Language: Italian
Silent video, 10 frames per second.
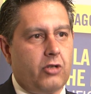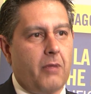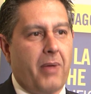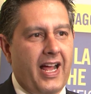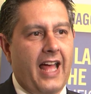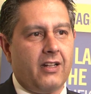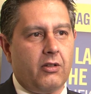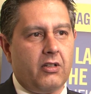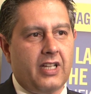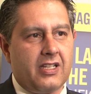cioè
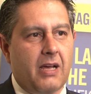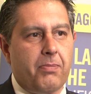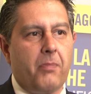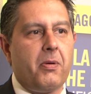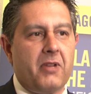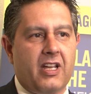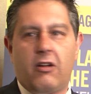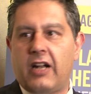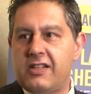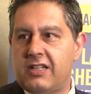pagando di tasca propria
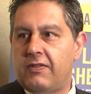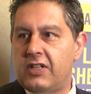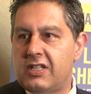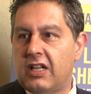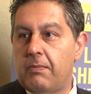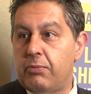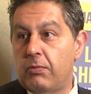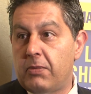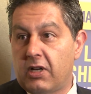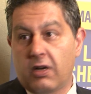perché non ha i servizi dal
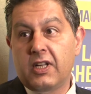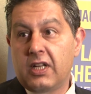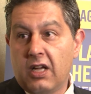pubblico.